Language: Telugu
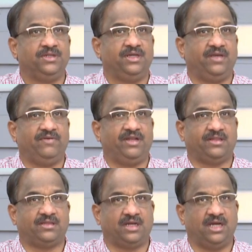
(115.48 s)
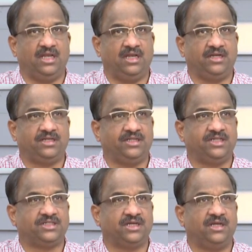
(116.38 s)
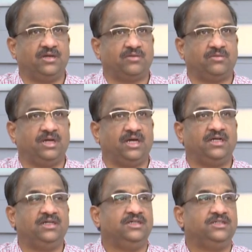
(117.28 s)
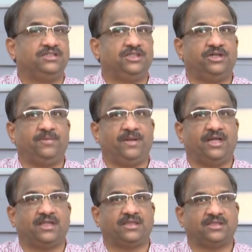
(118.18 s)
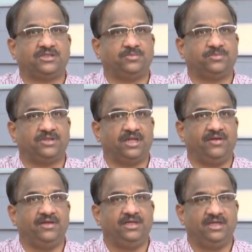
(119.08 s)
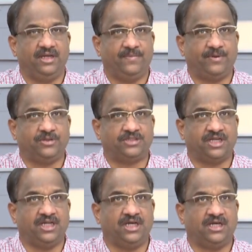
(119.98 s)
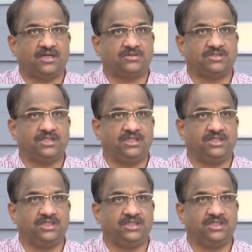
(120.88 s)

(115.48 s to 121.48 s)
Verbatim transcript: ఈవెన్ ఇజ్రాయిల్ లాంటి దేశాలకు కూడా చంద్రుడిపైన ఆసక్తి చూపుతున్నాయి ఇప్పుడు చైనాకు చెందిన